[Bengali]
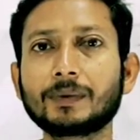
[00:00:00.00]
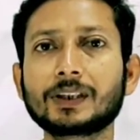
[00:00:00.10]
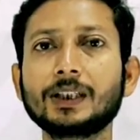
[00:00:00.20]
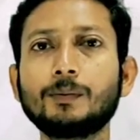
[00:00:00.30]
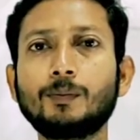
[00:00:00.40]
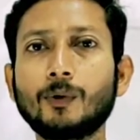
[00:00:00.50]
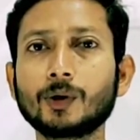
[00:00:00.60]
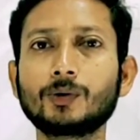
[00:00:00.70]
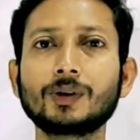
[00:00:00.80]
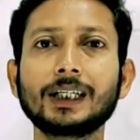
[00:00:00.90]
এক পাশে
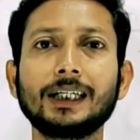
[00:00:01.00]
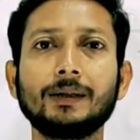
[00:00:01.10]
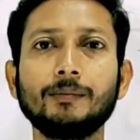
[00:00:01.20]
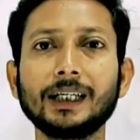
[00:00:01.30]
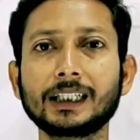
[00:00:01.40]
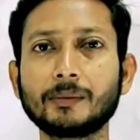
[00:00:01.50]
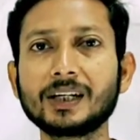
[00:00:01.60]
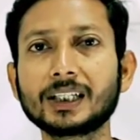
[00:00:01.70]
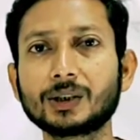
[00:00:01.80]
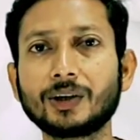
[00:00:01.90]
বড় করে মেন
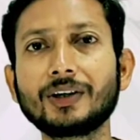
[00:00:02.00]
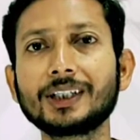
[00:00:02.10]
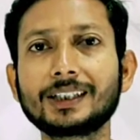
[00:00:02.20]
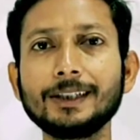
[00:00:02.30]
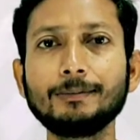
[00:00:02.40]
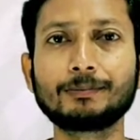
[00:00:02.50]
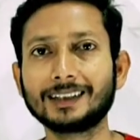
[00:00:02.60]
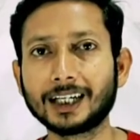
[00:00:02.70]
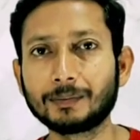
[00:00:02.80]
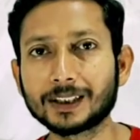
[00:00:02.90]
ক্যামেরাটি দেওয়া হয়েছে
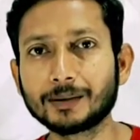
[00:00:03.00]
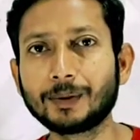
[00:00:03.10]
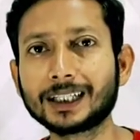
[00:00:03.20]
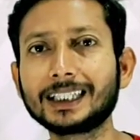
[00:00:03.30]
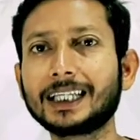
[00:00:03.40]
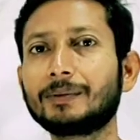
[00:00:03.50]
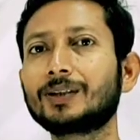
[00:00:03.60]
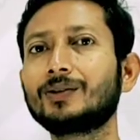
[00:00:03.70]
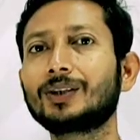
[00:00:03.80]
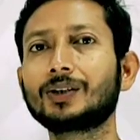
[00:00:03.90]
তার পাশে বাকি
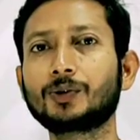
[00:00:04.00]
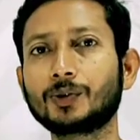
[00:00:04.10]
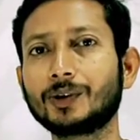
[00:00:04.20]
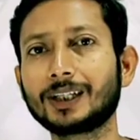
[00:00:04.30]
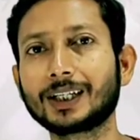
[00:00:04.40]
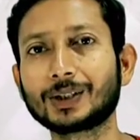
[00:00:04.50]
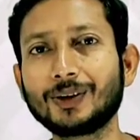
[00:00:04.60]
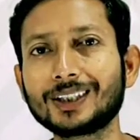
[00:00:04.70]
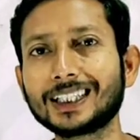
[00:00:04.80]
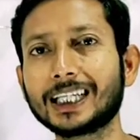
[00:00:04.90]
ক্যামেরাগুলোকে ছোট আকারে
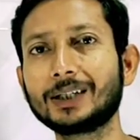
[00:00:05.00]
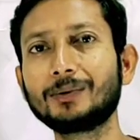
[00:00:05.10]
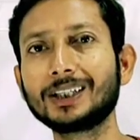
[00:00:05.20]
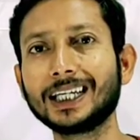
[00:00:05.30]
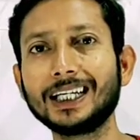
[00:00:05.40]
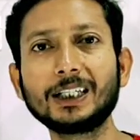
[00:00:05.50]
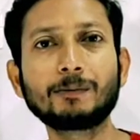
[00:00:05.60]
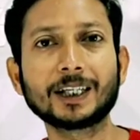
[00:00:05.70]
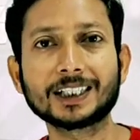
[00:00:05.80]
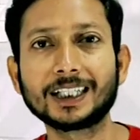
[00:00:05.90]
দেওয়া হয়েছে এবং এলইডি
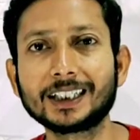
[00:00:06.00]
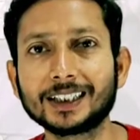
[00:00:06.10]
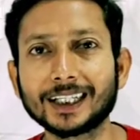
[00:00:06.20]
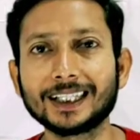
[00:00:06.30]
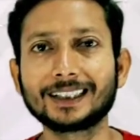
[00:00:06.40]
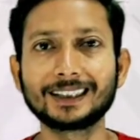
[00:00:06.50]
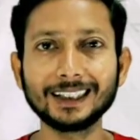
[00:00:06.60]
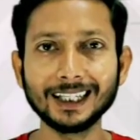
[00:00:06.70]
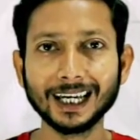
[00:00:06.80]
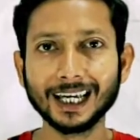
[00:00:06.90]
ফ্ল্যাশ লাইটটি দেখা
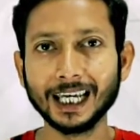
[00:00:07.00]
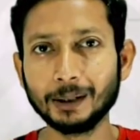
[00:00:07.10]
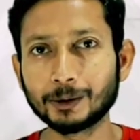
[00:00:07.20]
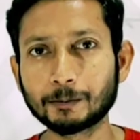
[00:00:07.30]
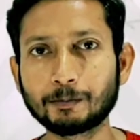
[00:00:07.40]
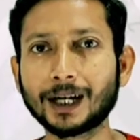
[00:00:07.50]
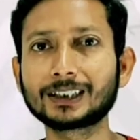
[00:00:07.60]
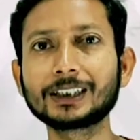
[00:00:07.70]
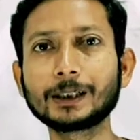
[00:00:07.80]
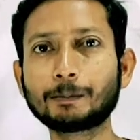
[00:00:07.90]
যাচ্ছে এবং
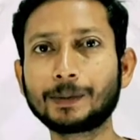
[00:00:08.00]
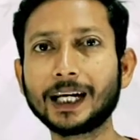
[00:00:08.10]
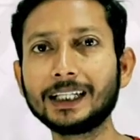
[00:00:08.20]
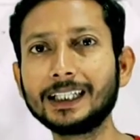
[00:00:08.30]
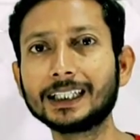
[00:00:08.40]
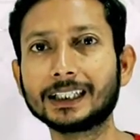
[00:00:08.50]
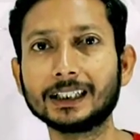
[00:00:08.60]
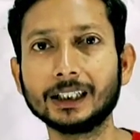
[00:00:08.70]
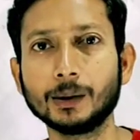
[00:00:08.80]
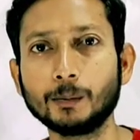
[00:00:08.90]
পাশে যে ব্র্যান্ডিং
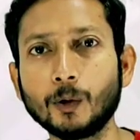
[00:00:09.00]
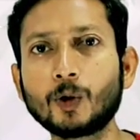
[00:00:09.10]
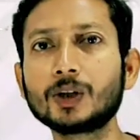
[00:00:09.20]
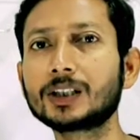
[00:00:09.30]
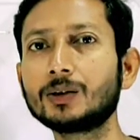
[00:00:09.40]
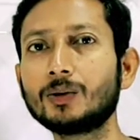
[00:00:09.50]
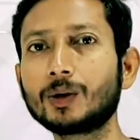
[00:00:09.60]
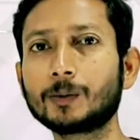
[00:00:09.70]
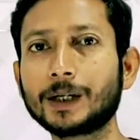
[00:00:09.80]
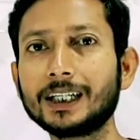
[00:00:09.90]
পোকোর যে
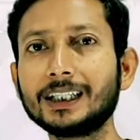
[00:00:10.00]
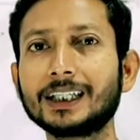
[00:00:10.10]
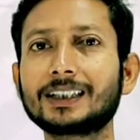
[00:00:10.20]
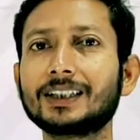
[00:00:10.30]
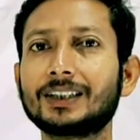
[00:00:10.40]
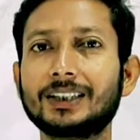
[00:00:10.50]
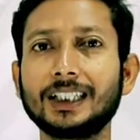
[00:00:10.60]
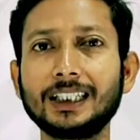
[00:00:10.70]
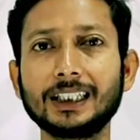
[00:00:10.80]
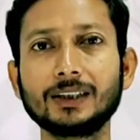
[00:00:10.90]
লোগোর ব্র্যান্ডিং আছে
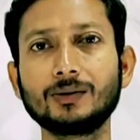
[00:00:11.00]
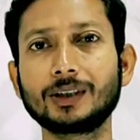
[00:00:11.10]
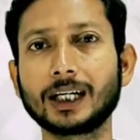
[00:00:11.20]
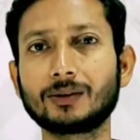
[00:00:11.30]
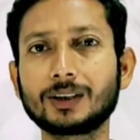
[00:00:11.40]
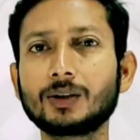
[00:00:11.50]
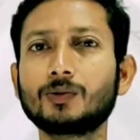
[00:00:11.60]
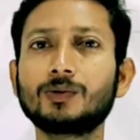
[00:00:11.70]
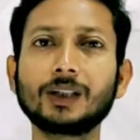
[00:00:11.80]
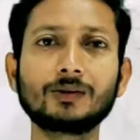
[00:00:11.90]
সেটি কিন্তু এক কথা
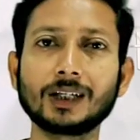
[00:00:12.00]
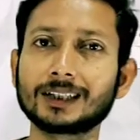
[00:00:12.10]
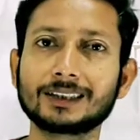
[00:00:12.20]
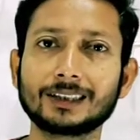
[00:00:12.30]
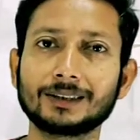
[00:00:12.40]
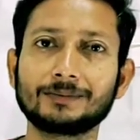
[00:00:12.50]
দুর্দান্ত লাগছে